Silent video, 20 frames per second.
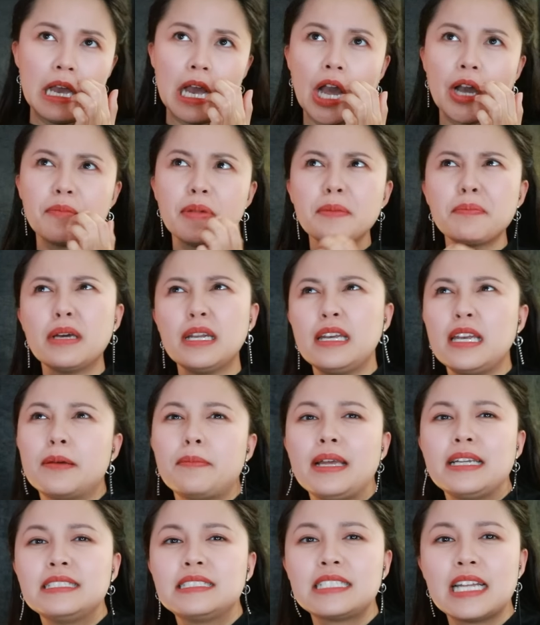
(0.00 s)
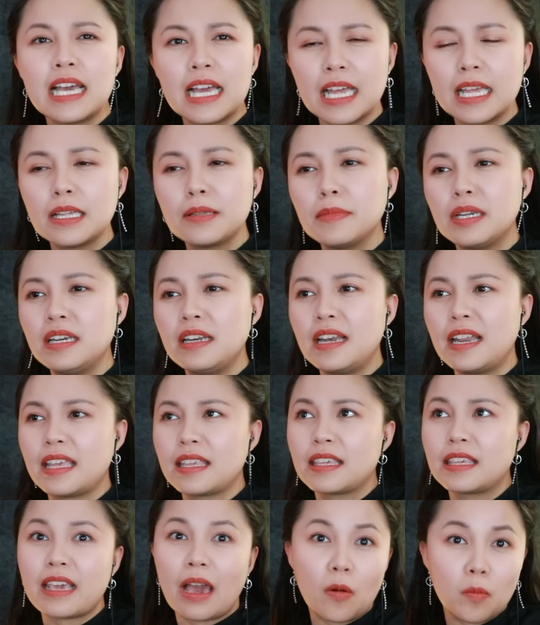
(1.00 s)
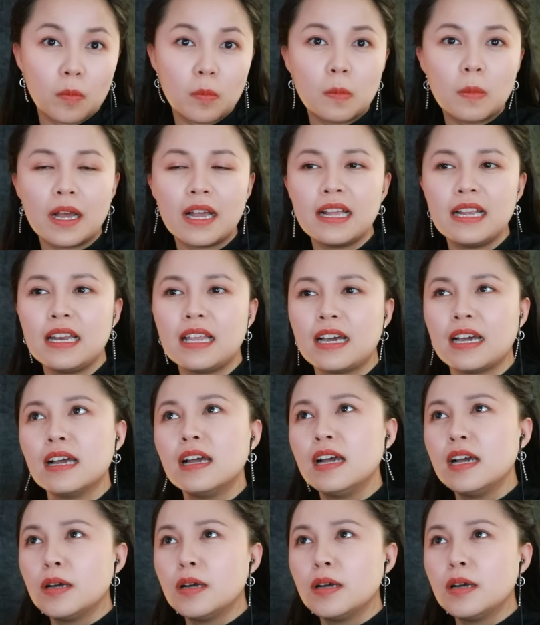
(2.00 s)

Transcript: không biết bình là bạn trai bình là chồng hay là